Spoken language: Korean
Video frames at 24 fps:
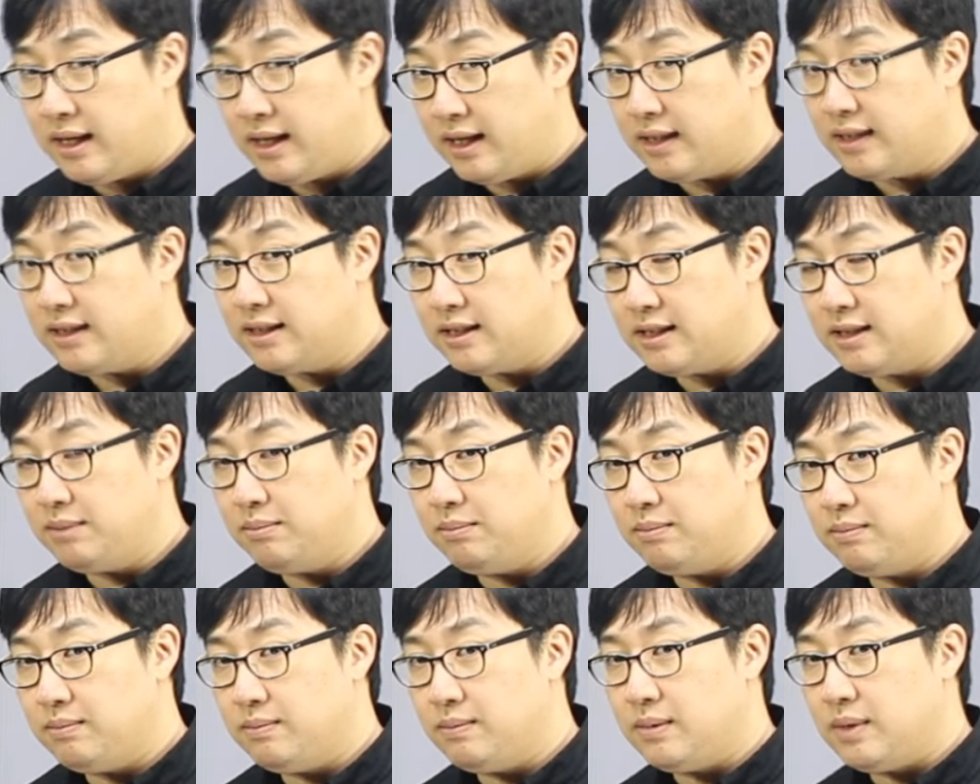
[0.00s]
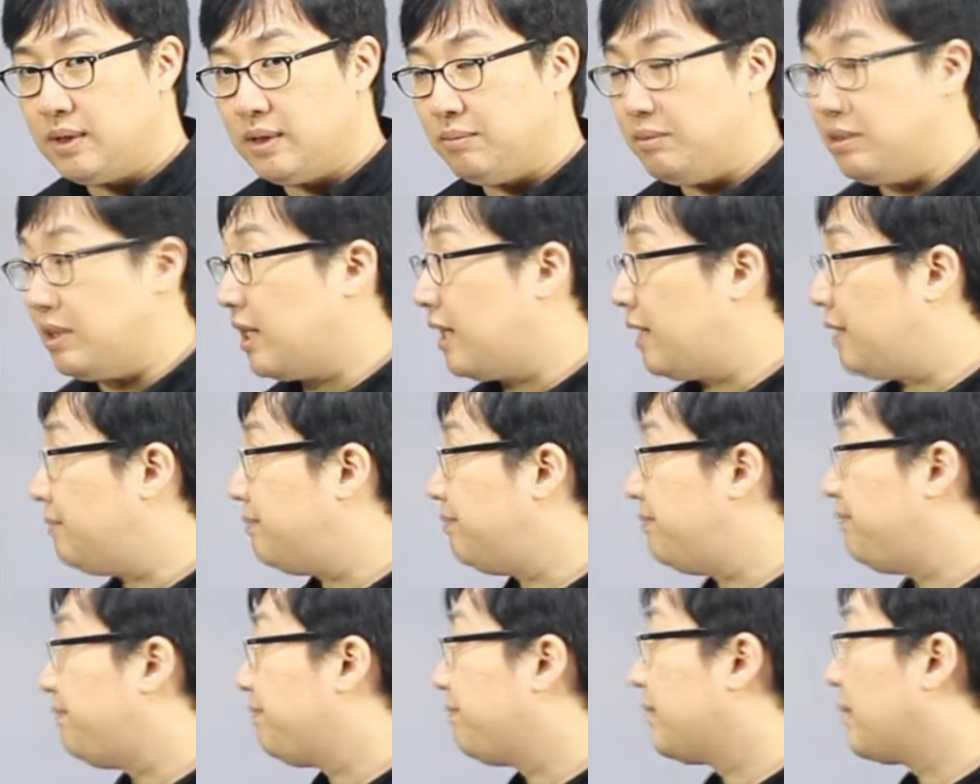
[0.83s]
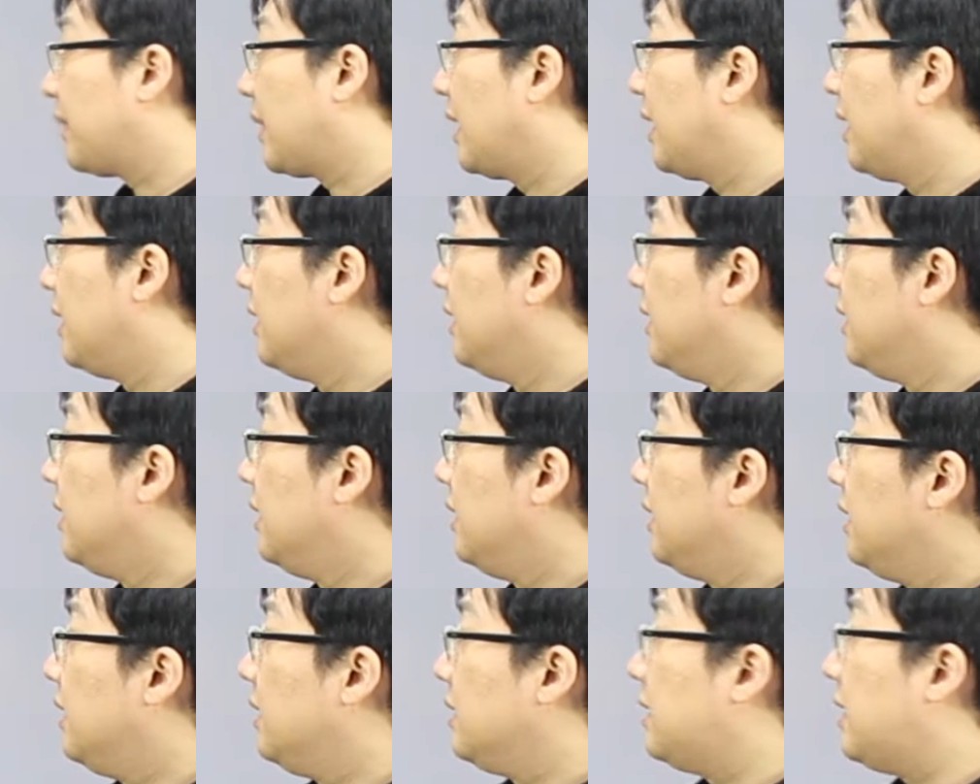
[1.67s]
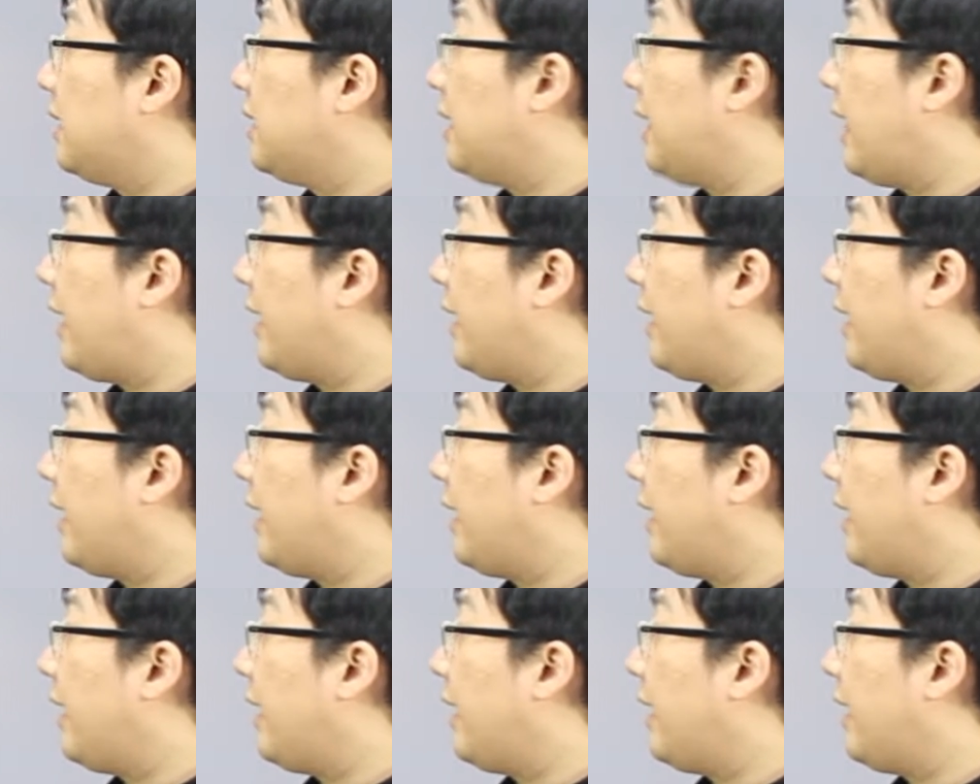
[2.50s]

핵심입니다 자